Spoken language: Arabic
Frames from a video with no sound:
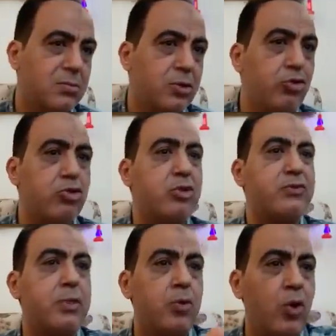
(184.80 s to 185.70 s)
يوسف
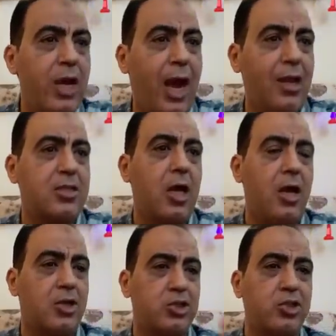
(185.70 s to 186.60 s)
شيبو بيقول ايه على
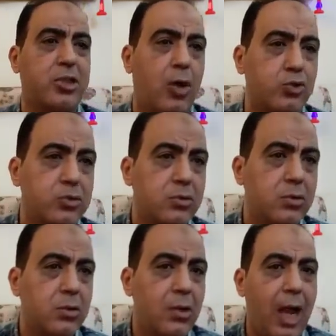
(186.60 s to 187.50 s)
رشيد الطوسي
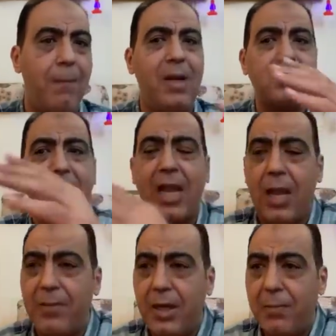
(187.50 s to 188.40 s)
اما انت
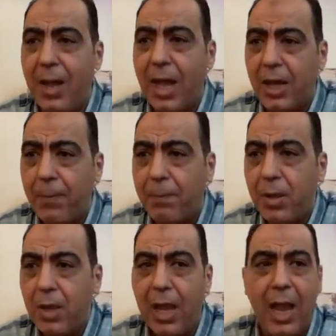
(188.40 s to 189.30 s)
راجع من المغرب
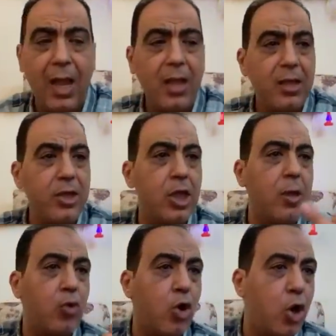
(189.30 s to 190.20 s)
ها
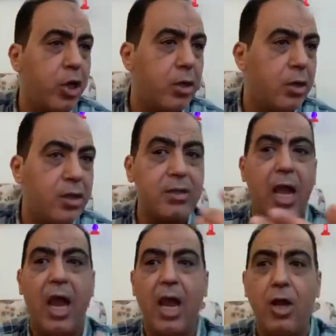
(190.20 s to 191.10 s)
يجيبوا جون
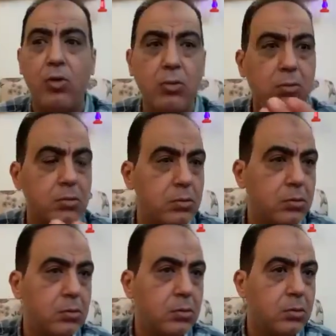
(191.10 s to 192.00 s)
يتاهلوا
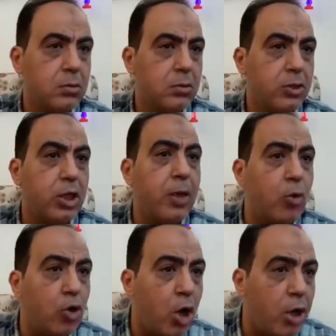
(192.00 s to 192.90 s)
يجيبوا
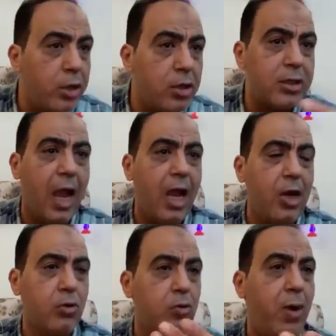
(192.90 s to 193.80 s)
جون
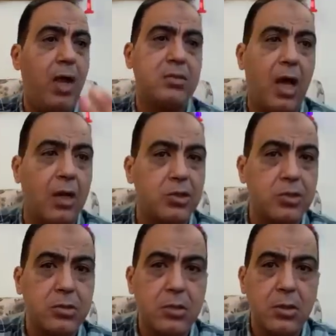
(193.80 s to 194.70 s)
يتاهلوا وما حصلش